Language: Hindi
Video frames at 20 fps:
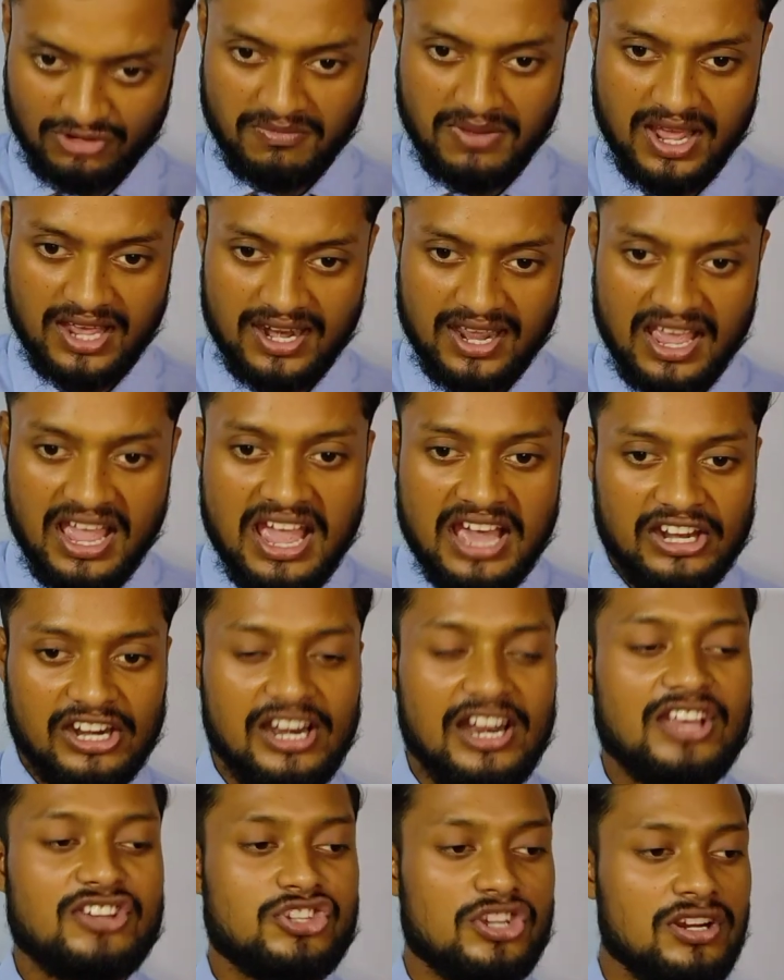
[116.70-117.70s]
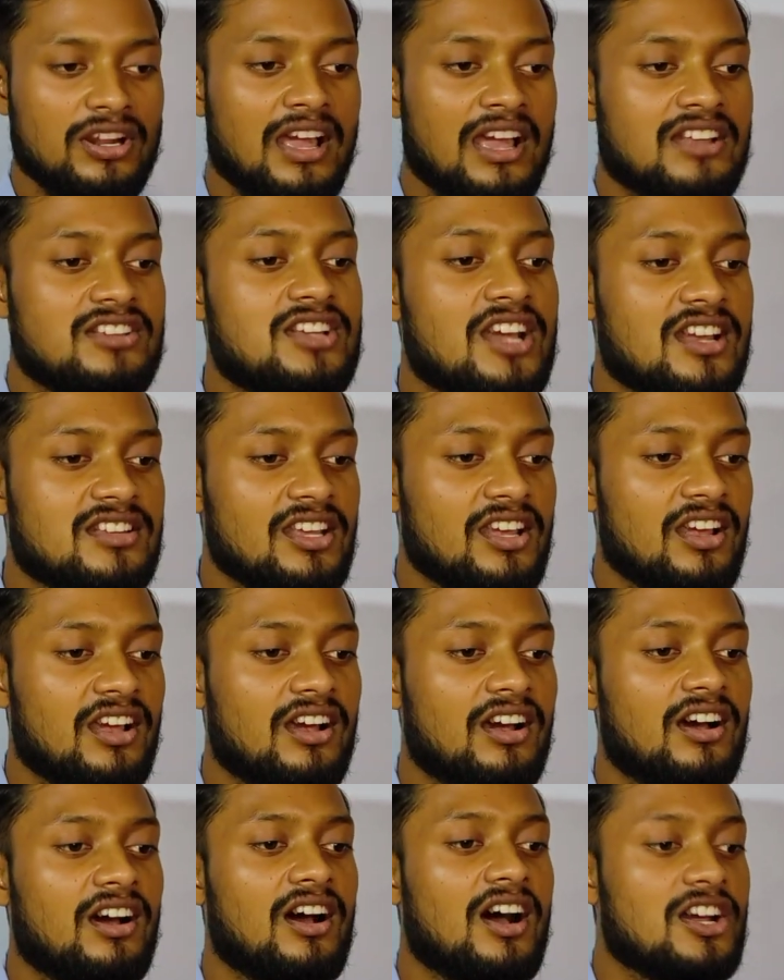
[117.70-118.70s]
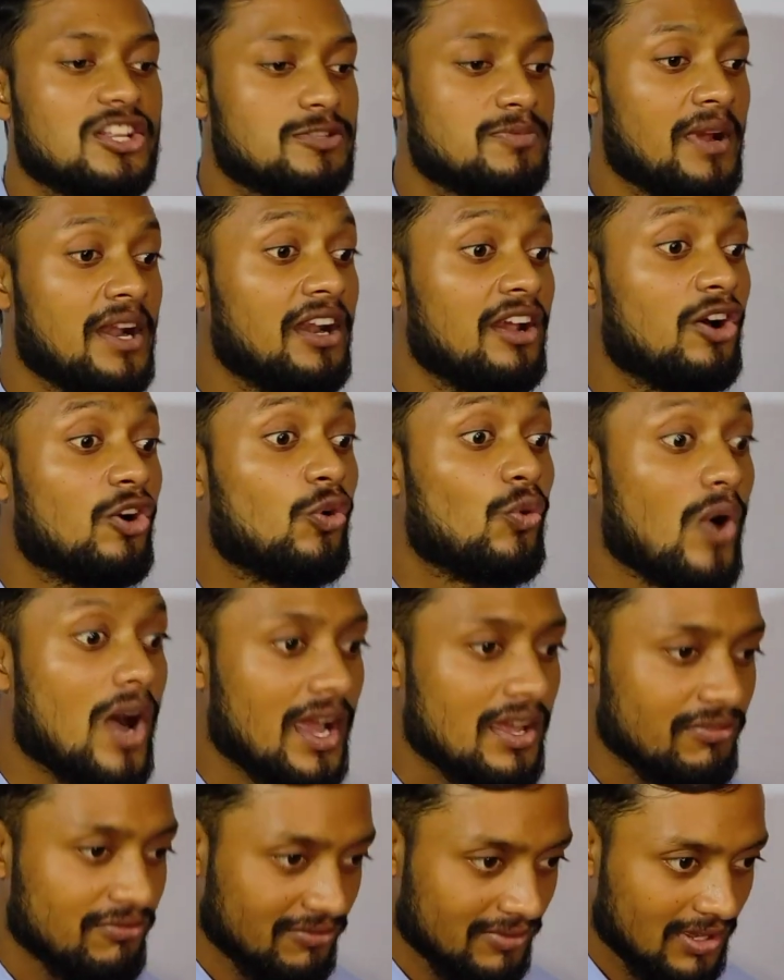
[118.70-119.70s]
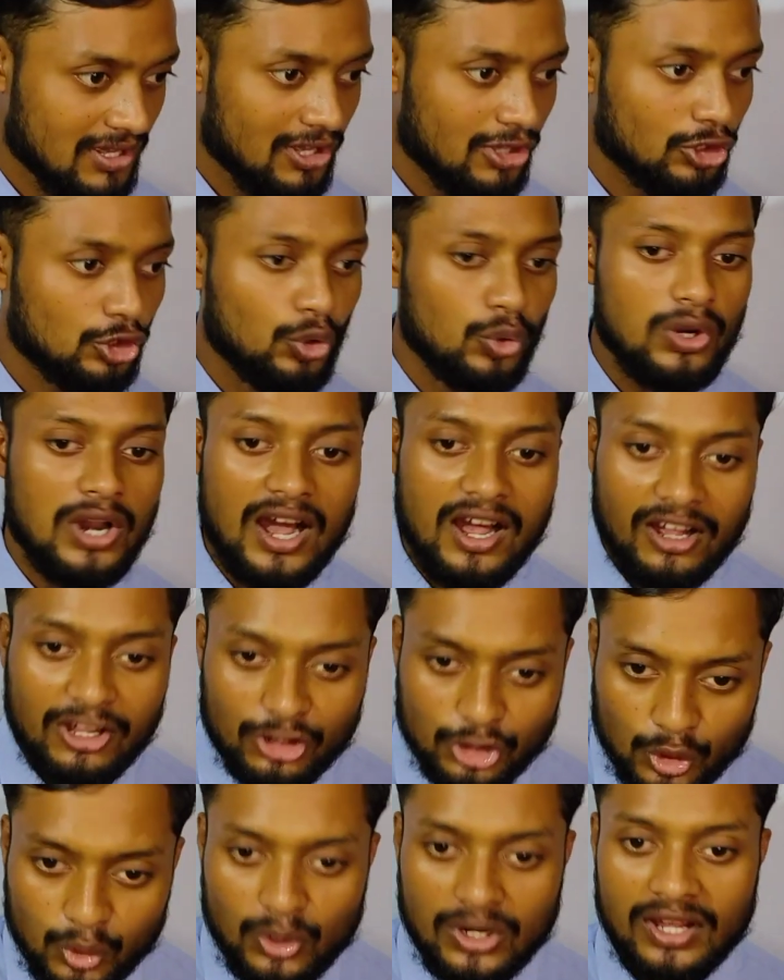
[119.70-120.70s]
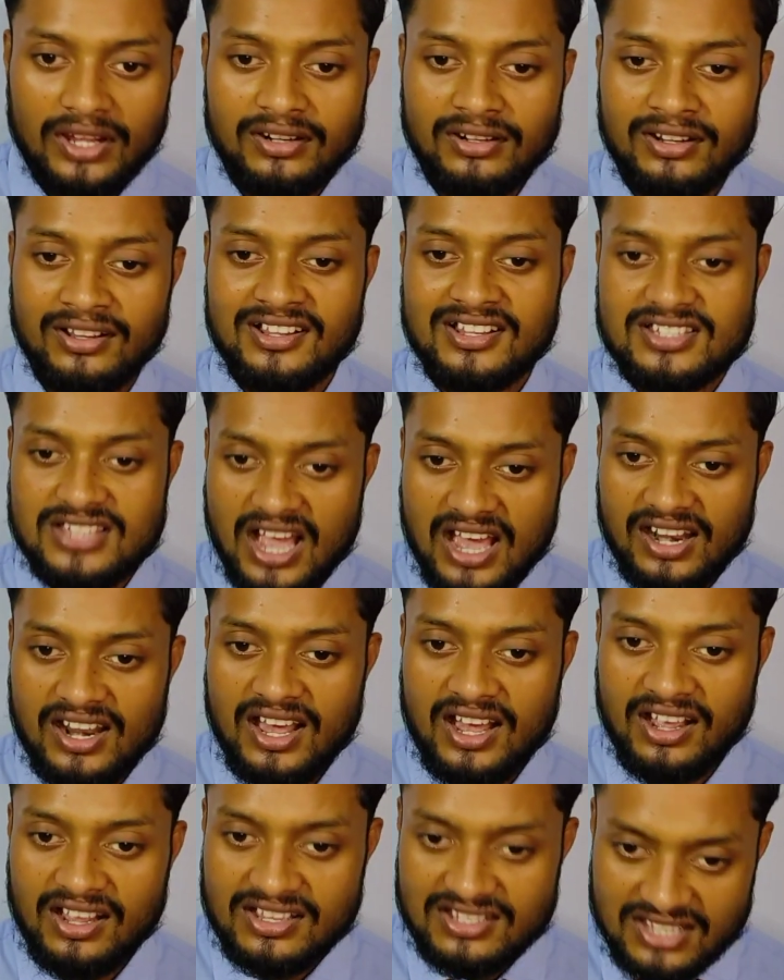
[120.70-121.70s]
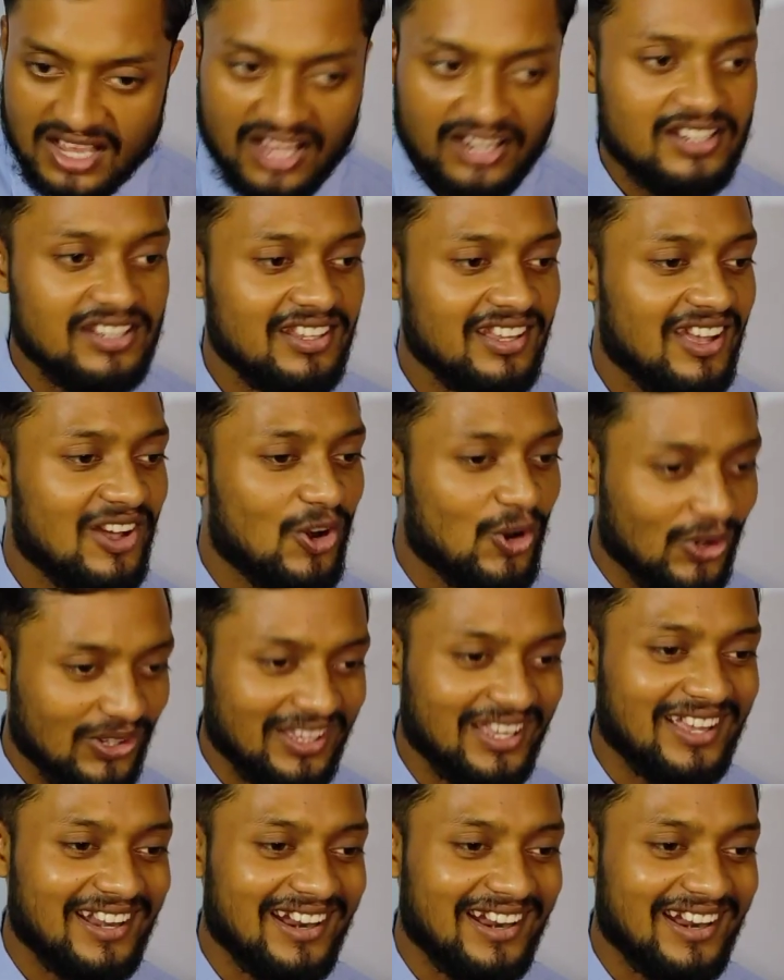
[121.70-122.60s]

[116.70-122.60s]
समझ में आ रहा है रिलेशन जैसे हस्बैंड वाइफ दूल्हा दुल्हन साला साली होते